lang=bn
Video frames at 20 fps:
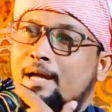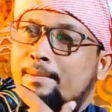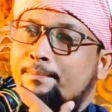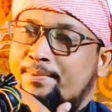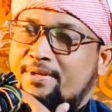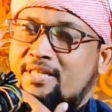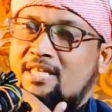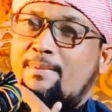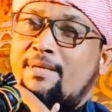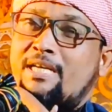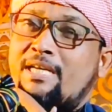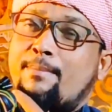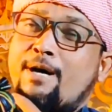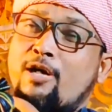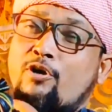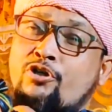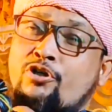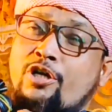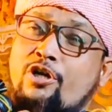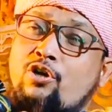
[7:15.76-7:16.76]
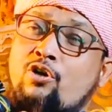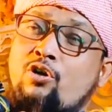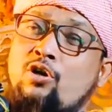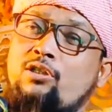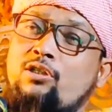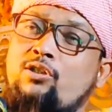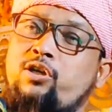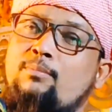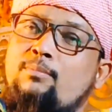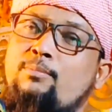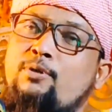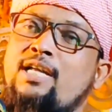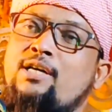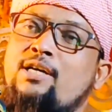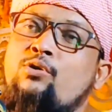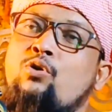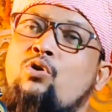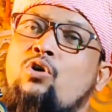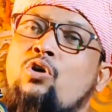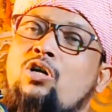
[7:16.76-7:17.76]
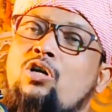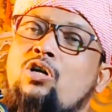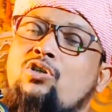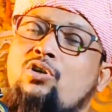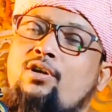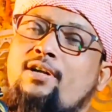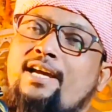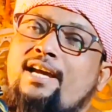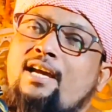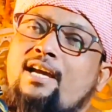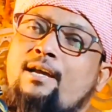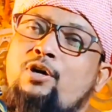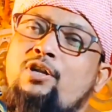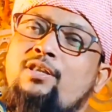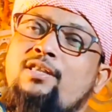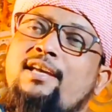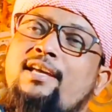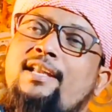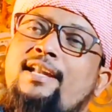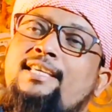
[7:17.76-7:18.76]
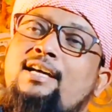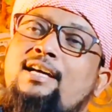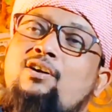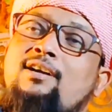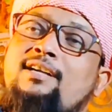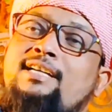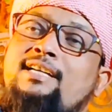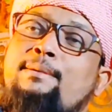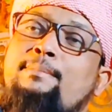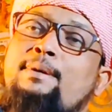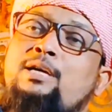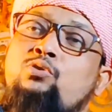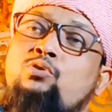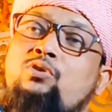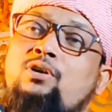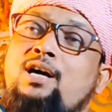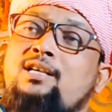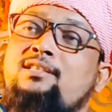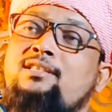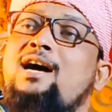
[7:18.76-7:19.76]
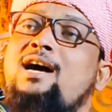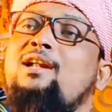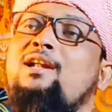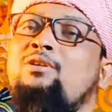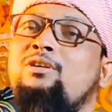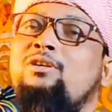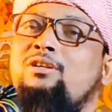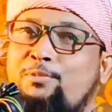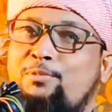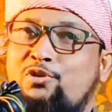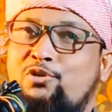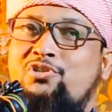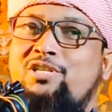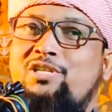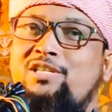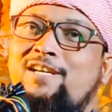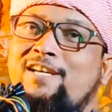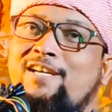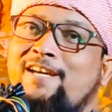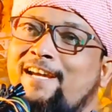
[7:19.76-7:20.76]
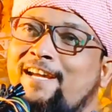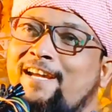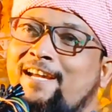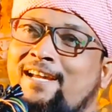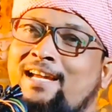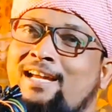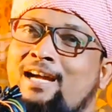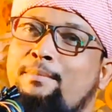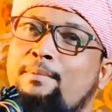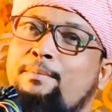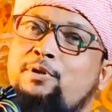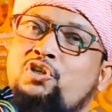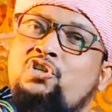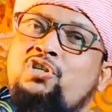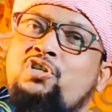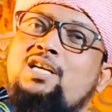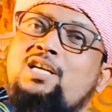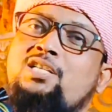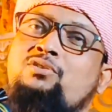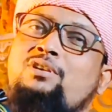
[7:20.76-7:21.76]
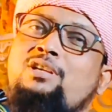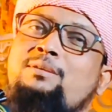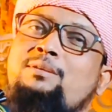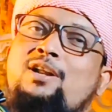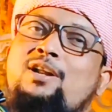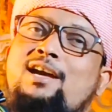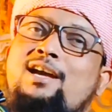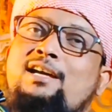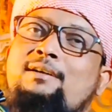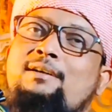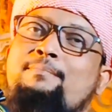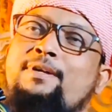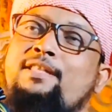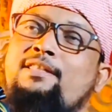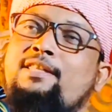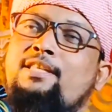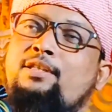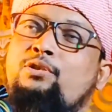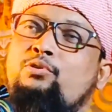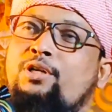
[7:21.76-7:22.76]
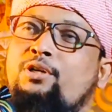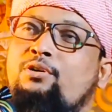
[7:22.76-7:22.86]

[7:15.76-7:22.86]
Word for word: পৃথিবীটা মানুষের হোক ধর্ম থাকুক অন্তরে মন্দিরেতে ঘন্টা বাজুক গাজান হোক মসজিদে আমি বিশ্বাস করি মারা এক বৃন্তি দুটি